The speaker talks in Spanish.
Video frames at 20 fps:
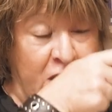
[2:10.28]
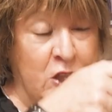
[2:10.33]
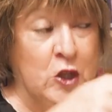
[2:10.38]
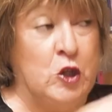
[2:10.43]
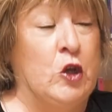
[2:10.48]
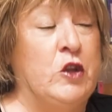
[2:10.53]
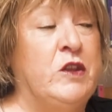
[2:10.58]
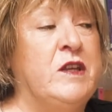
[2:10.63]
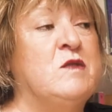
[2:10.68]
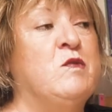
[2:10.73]

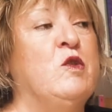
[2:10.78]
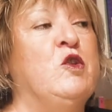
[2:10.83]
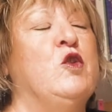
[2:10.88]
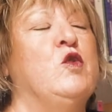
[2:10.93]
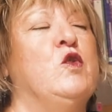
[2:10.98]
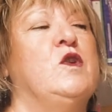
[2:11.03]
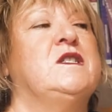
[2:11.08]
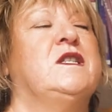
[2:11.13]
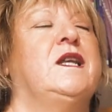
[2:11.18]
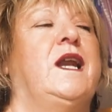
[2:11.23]
Entonces,
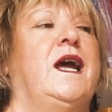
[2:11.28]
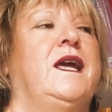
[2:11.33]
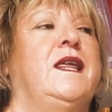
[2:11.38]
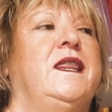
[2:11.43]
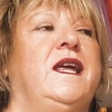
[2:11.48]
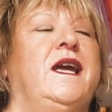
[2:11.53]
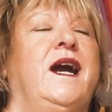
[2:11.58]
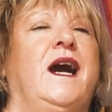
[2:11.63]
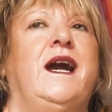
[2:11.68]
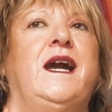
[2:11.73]
bueno, nuestra
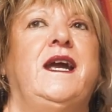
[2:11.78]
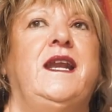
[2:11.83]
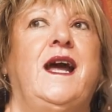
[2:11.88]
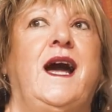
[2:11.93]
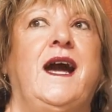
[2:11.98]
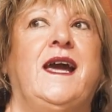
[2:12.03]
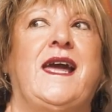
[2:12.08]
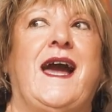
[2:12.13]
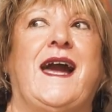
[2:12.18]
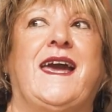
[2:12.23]
idea
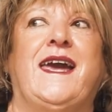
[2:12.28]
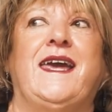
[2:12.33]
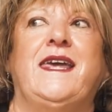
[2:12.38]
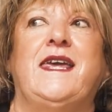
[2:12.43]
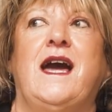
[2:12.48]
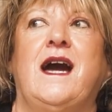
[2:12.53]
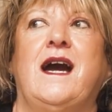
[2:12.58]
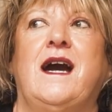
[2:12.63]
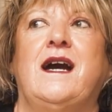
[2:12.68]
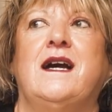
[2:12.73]
era que
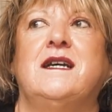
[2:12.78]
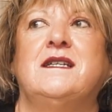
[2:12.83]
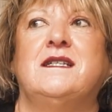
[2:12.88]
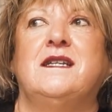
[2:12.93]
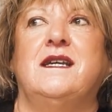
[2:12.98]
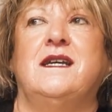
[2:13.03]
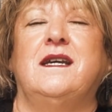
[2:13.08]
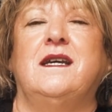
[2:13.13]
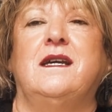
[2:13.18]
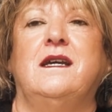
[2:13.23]

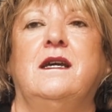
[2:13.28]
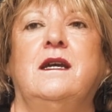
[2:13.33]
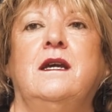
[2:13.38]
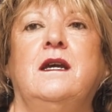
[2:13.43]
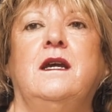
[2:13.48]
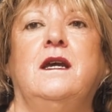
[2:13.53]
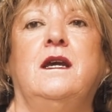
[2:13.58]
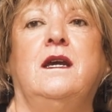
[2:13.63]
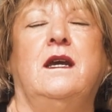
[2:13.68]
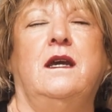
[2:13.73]
aquellas eh,
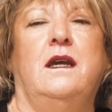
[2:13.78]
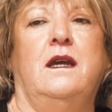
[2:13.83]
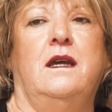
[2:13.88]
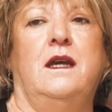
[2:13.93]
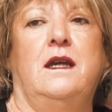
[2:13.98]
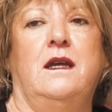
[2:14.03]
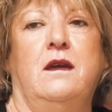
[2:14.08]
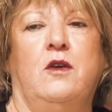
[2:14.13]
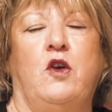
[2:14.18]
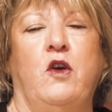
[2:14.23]

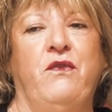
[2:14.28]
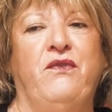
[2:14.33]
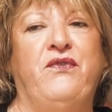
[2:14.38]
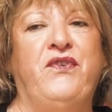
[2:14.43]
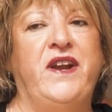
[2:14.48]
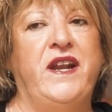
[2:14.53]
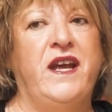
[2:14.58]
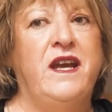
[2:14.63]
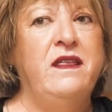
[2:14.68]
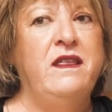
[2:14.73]
eh,
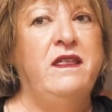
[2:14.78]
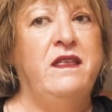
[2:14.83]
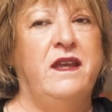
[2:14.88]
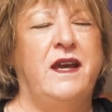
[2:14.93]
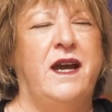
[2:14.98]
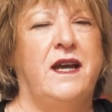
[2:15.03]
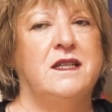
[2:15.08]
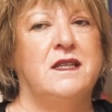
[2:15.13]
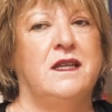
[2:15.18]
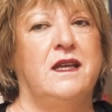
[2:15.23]

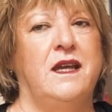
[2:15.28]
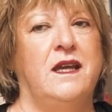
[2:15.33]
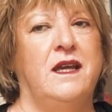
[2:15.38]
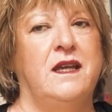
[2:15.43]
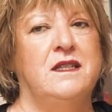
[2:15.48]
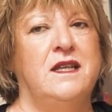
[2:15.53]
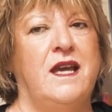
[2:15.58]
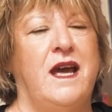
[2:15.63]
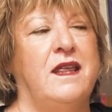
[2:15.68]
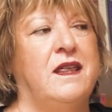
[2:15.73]
conferencias
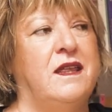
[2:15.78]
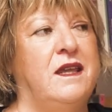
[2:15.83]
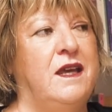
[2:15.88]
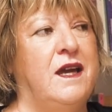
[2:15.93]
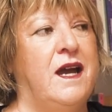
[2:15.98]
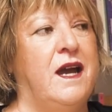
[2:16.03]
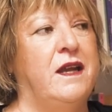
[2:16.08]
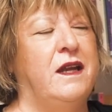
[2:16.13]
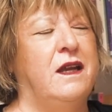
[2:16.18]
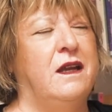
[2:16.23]
que se
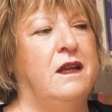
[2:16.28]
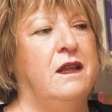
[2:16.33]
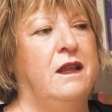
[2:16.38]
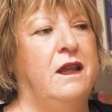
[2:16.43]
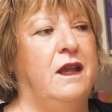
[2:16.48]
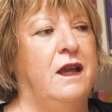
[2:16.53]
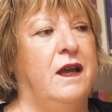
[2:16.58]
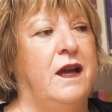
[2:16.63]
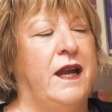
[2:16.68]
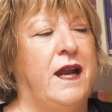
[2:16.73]
hacían
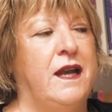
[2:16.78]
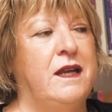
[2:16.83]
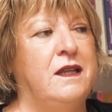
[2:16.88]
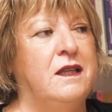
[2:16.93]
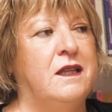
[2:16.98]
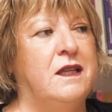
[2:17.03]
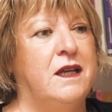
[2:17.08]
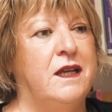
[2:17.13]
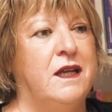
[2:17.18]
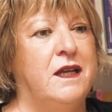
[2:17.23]
de gran
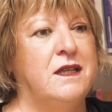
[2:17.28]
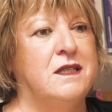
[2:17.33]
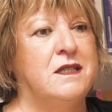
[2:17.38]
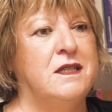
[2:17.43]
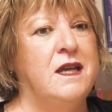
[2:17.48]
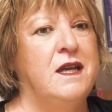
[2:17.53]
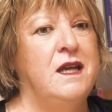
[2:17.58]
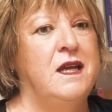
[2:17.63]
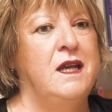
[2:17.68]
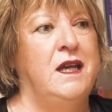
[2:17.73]

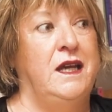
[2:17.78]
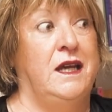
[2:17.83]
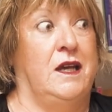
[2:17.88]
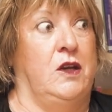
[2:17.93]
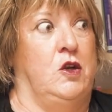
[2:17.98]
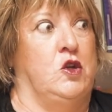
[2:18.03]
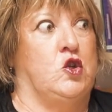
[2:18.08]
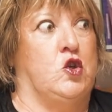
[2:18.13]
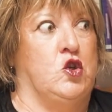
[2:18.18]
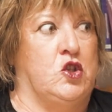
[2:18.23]
interés y
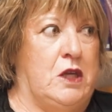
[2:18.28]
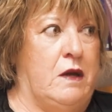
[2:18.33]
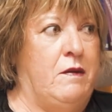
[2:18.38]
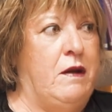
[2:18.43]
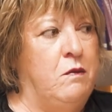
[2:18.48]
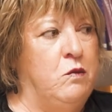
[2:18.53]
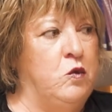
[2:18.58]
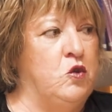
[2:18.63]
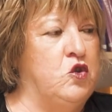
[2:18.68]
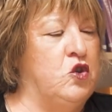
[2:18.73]
que nos
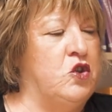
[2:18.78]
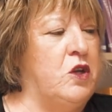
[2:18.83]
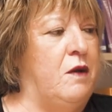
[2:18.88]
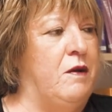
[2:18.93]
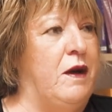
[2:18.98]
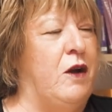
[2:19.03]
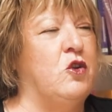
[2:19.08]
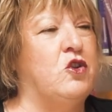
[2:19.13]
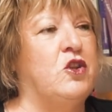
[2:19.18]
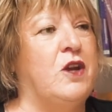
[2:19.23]
costaba mucho
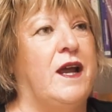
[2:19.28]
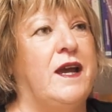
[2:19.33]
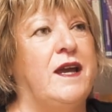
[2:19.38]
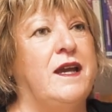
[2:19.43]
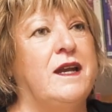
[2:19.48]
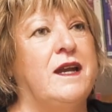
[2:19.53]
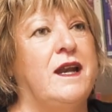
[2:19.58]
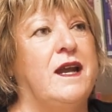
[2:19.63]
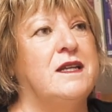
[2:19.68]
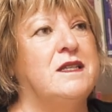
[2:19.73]
trabajo
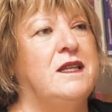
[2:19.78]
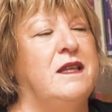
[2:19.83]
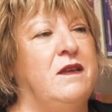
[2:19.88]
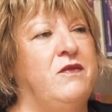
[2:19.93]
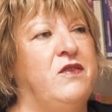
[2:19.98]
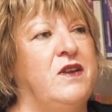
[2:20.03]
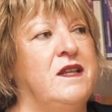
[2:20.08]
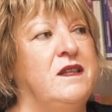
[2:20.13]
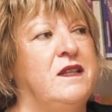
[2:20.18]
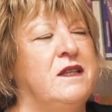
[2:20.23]
traerlas de
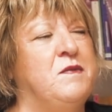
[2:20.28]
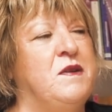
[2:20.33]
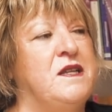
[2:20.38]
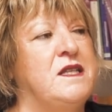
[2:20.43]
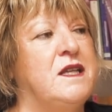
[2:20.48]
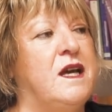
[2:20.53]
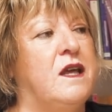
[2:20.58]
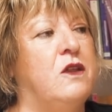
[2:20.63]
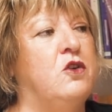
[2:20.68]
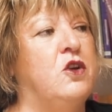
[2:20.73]
diferentes
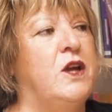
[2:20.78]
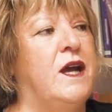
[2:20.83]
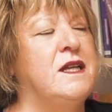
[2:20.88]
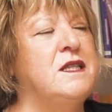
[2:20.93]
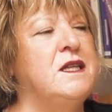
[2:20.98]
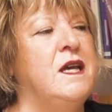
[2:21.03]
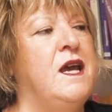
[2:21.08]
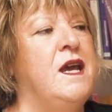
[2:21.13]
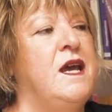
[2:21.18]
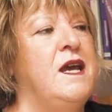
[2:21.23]
pensadoras,